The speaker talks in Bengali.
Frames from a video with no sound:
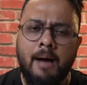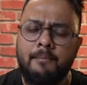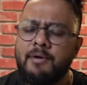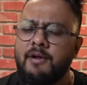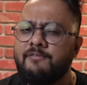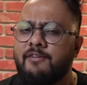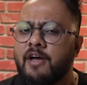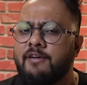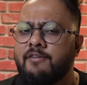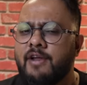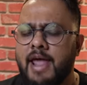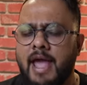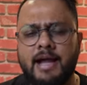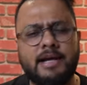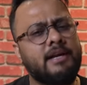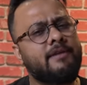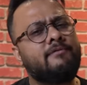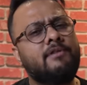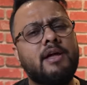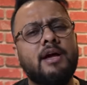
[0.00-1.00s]
আমরা ফাইবার
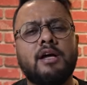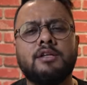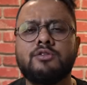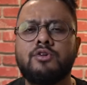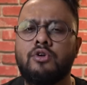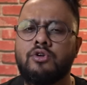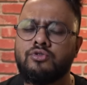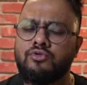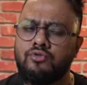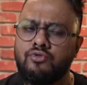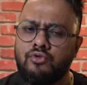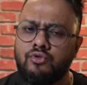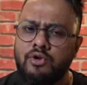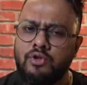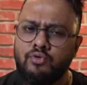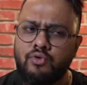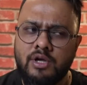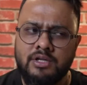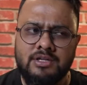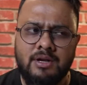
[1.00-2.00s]
অ্যাক্টিভলি কাজ করা শুরু করি
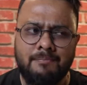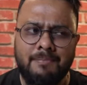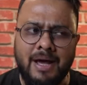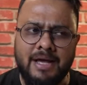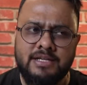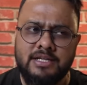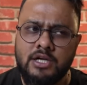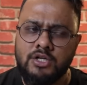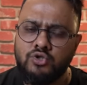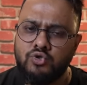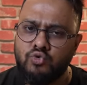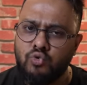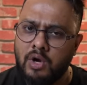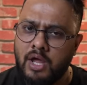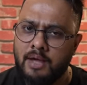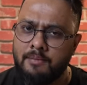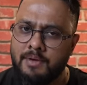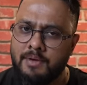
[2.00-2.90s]
দুই হাজার বাইশের জুলাই